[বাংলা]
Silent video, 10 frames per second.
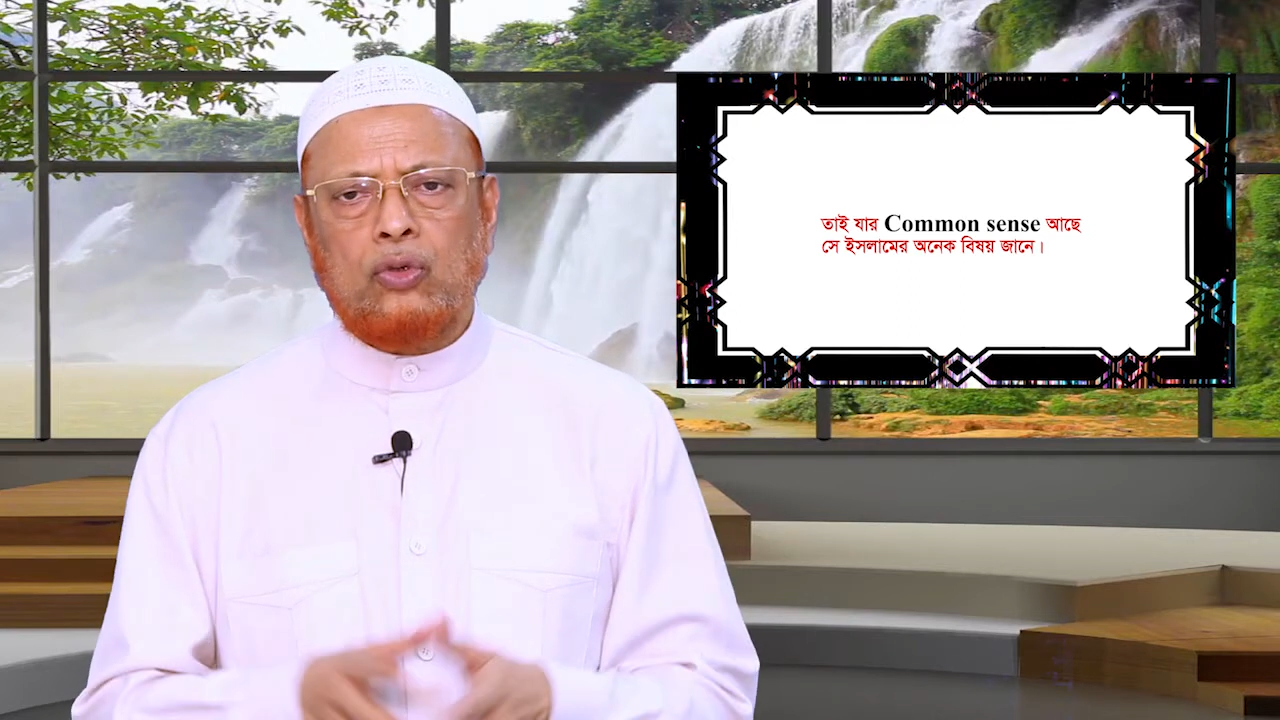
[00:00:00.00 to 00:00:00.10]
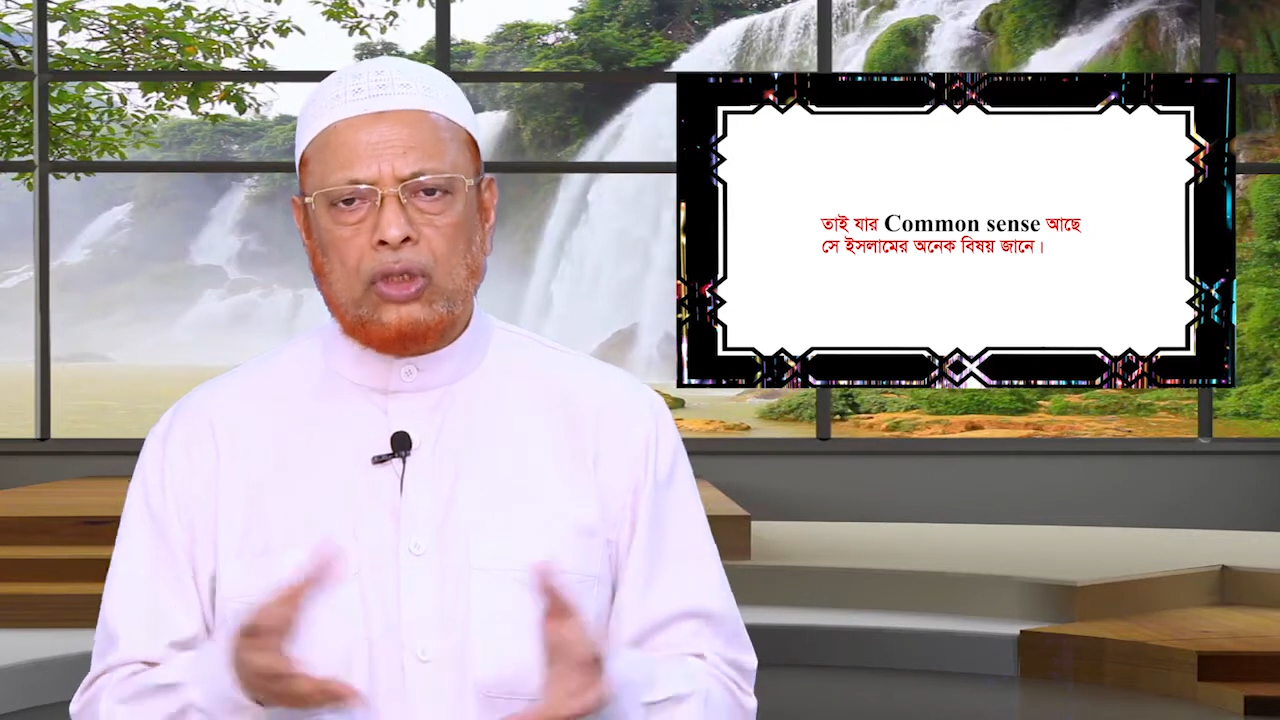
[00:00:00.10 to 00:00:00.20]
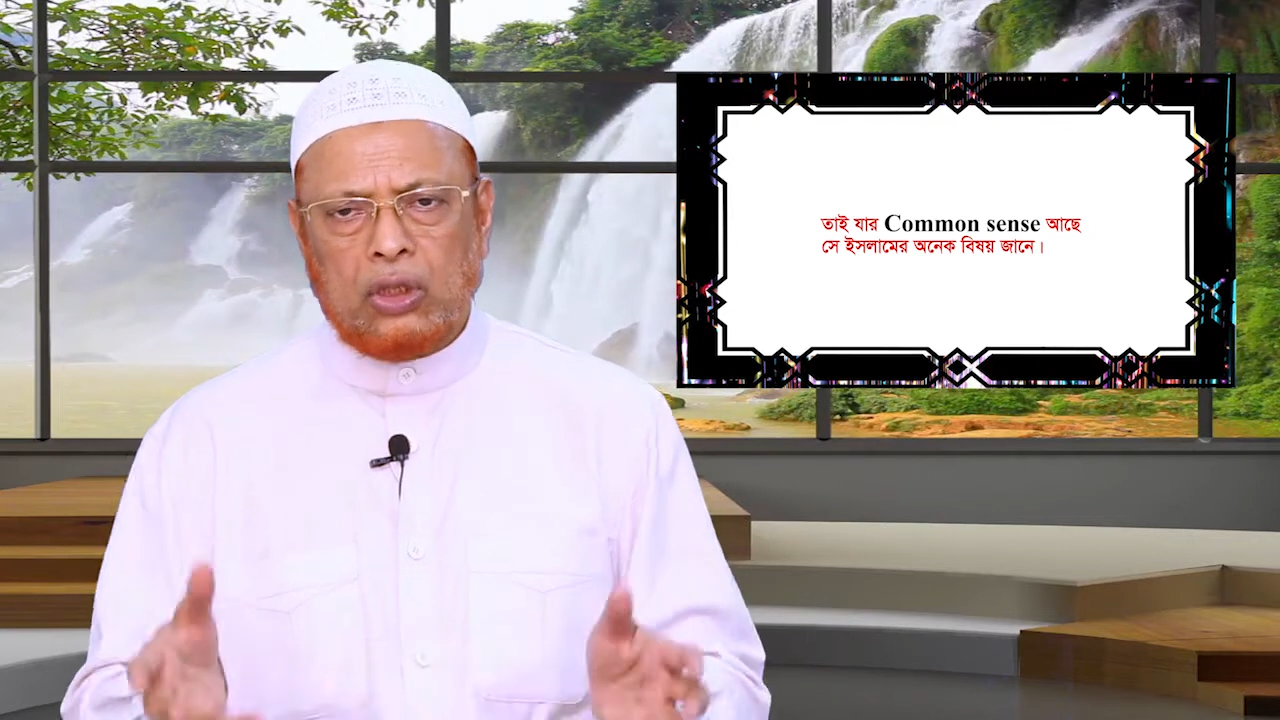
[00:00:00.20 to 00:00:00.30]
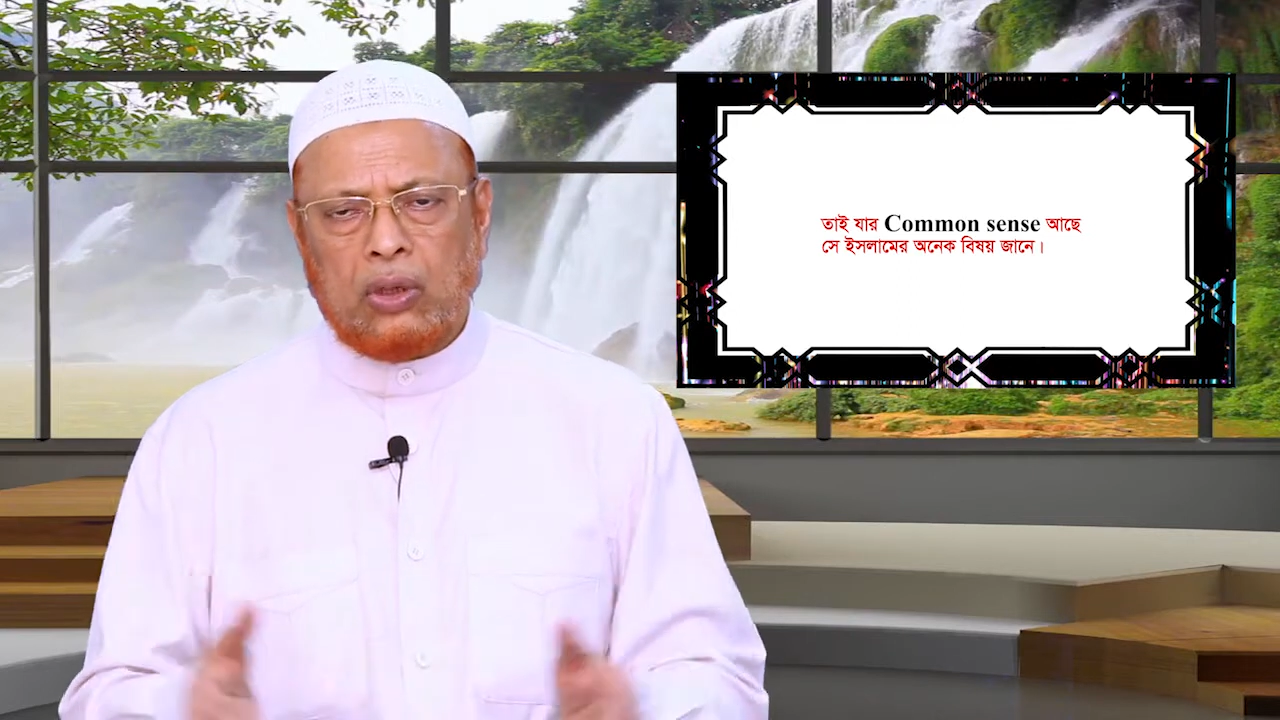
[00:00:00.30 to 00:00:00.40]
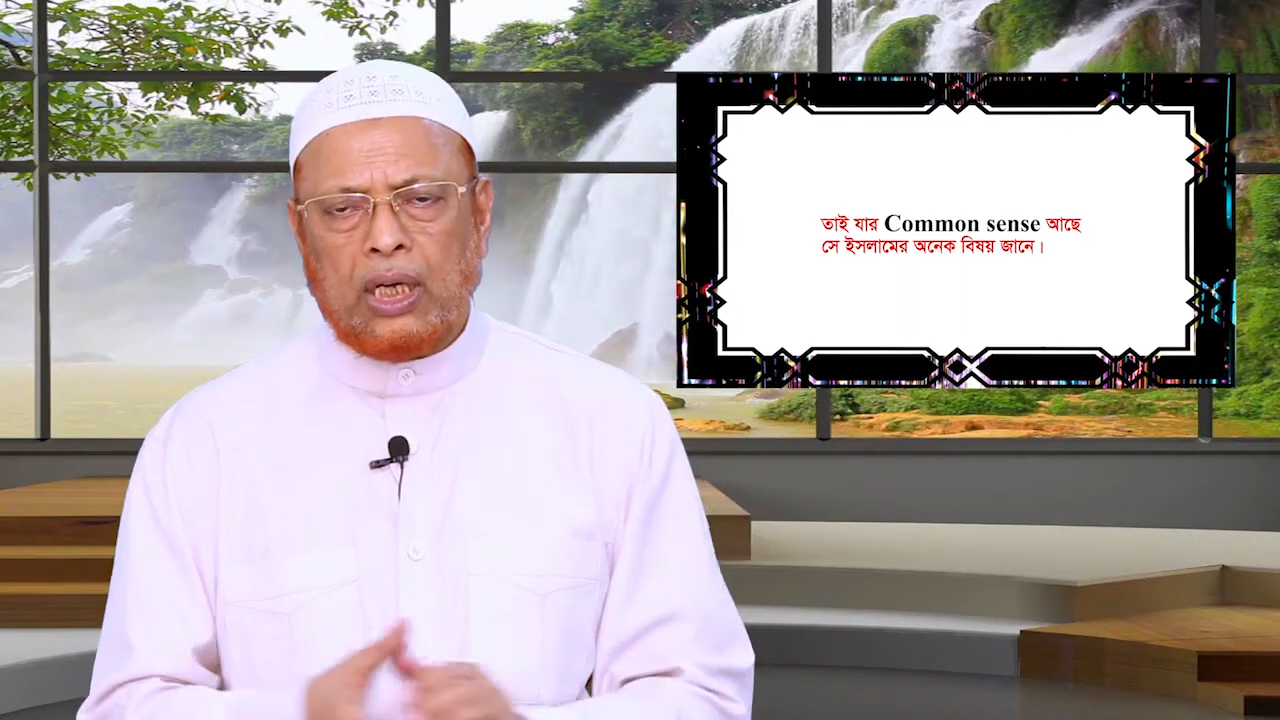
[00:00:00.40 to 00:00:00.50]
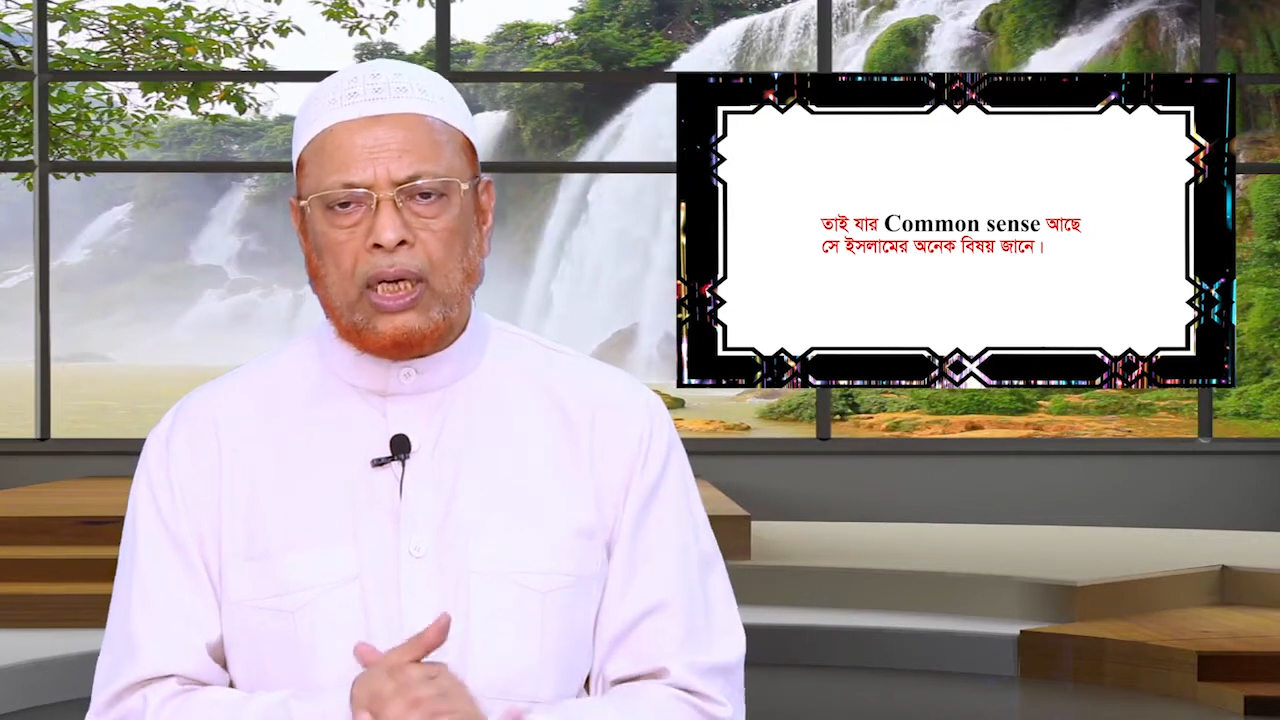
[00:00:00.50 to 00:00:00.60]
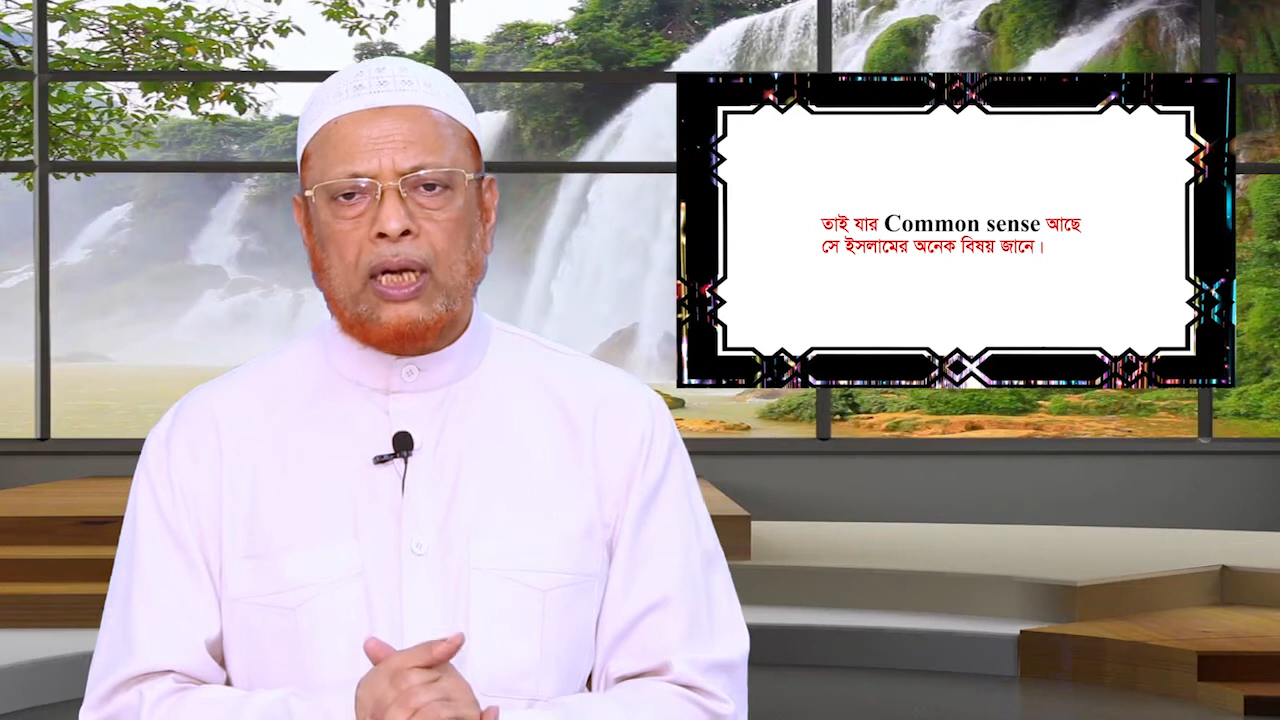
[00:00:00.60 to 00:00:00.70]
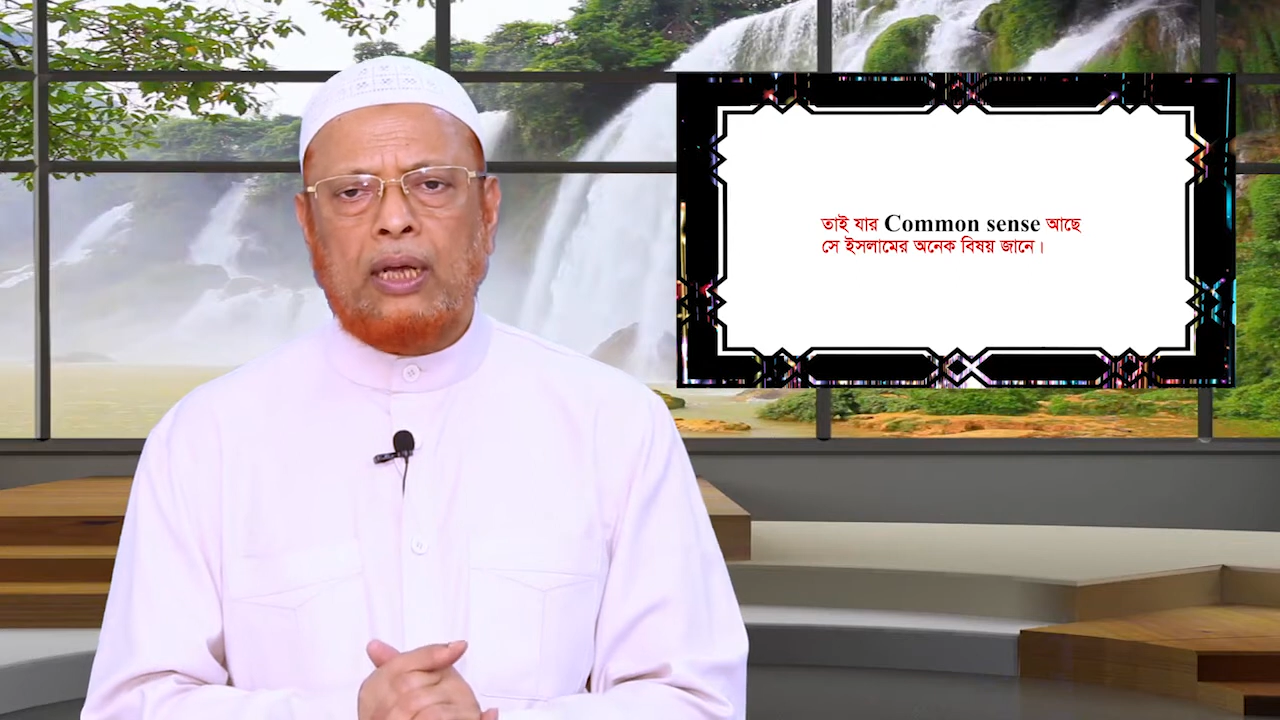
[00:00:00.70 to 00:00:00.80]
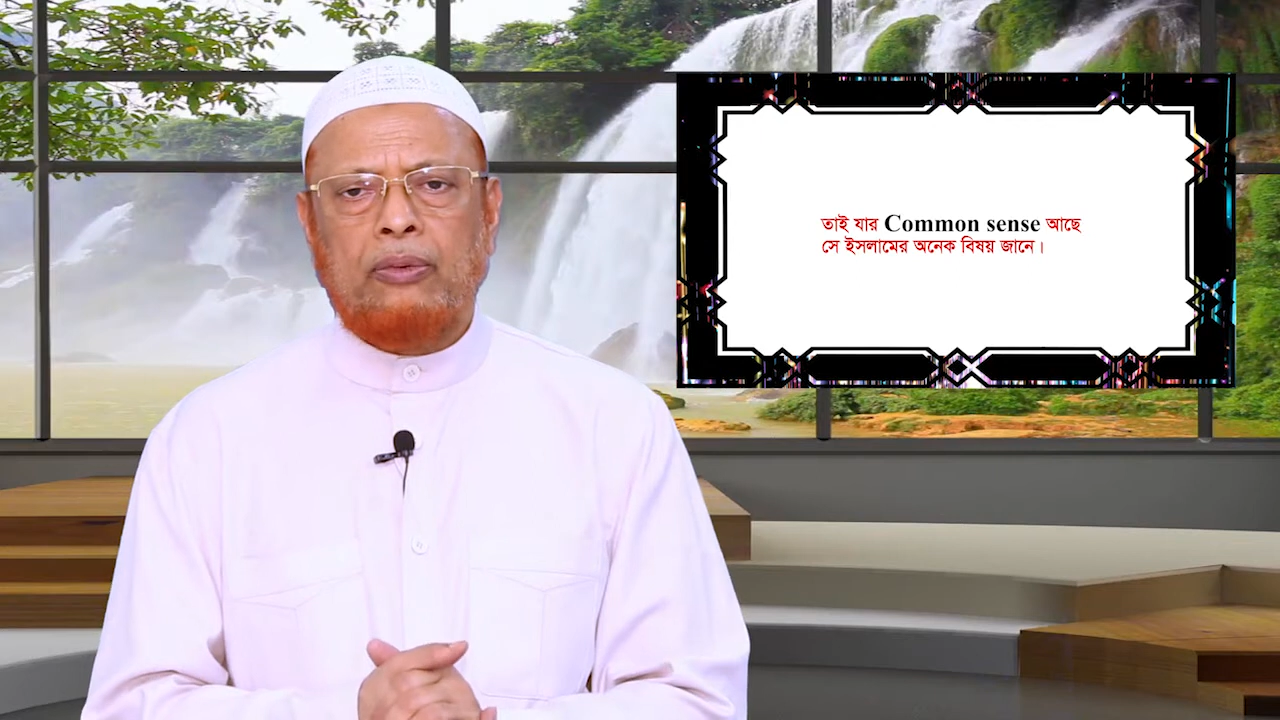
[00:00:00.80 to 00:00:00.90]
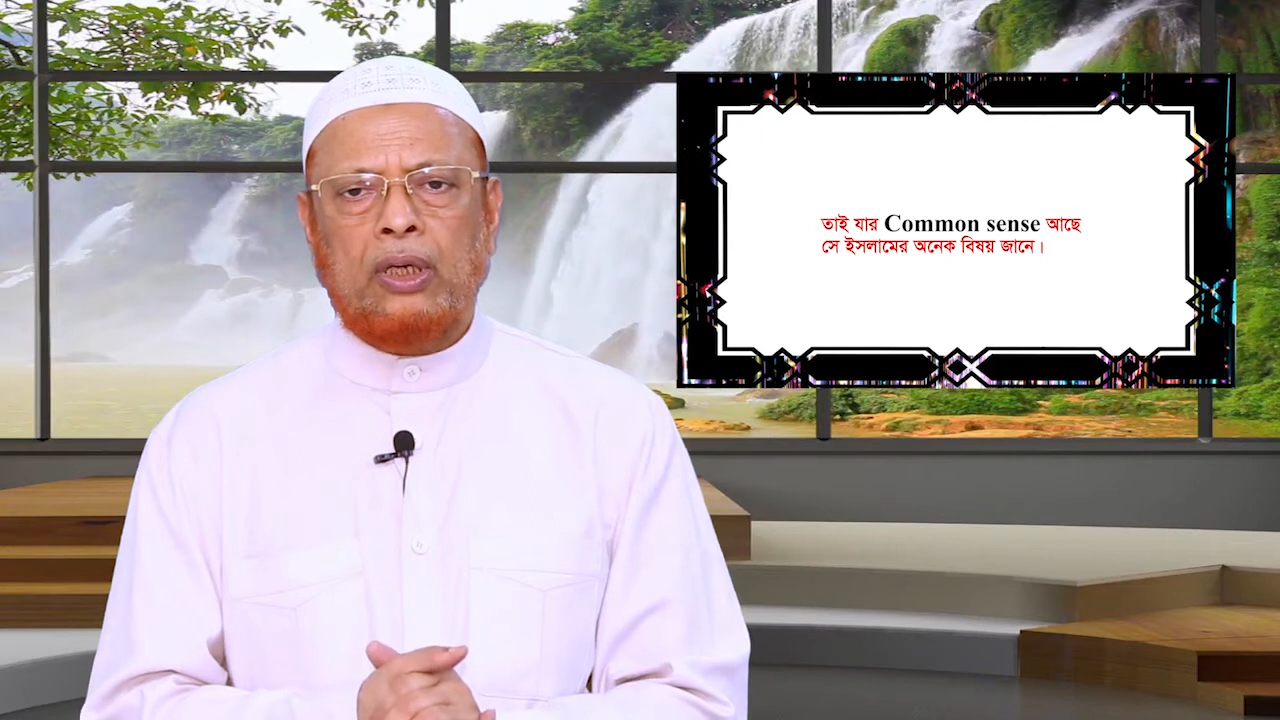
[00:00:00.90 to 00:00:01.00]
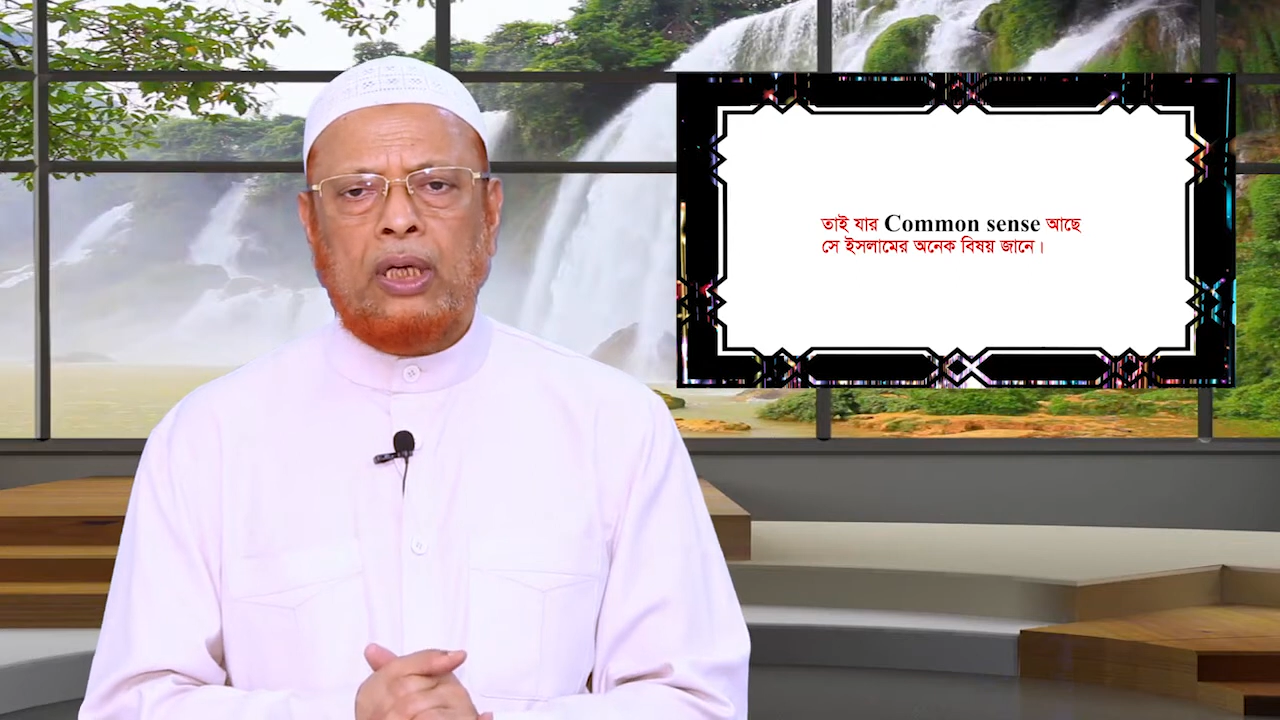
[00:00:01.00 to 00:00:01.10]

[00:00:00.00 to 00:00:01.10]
দুর্নীতি করা খারাপ